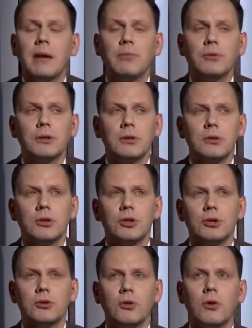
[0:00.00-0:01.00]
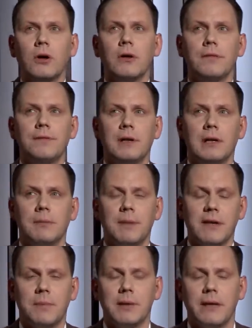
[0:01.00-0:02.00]
А будет что в
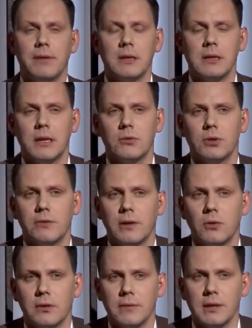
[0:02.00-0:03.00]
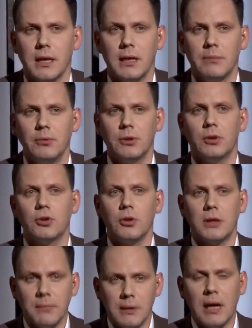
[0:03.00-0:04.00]
первой половине следующего года, вы сказали? Будет
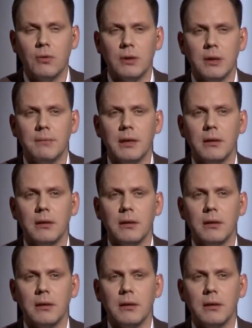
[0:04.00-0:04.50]
что-то, ну, какой-то...